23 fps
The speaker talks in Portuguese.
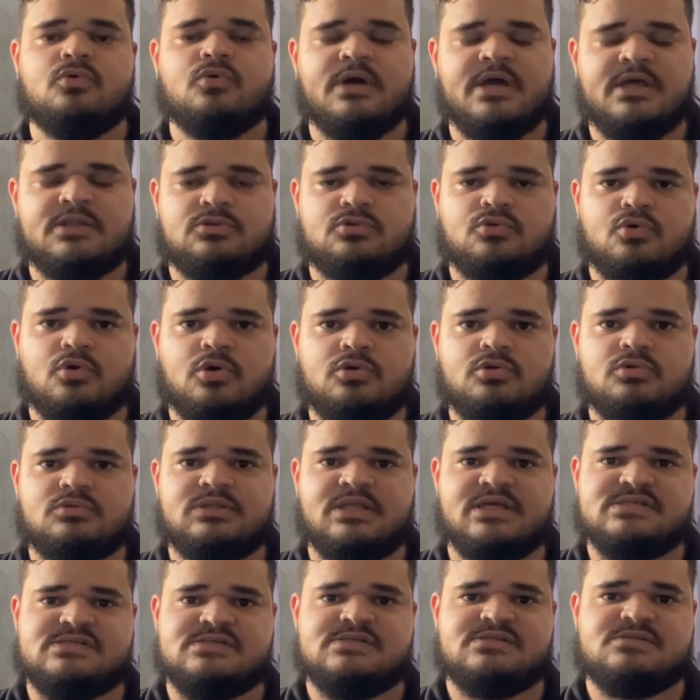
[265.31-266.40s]
o retorno
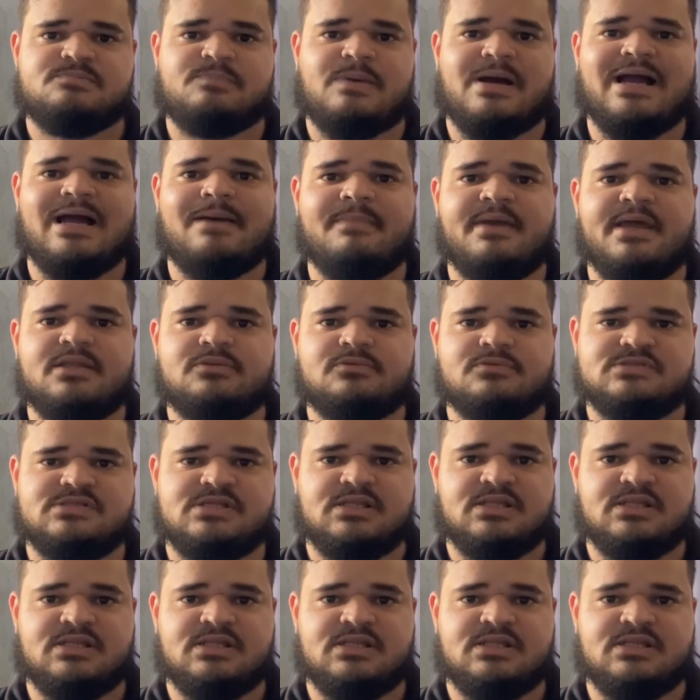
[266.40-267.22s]
desses pagamentos,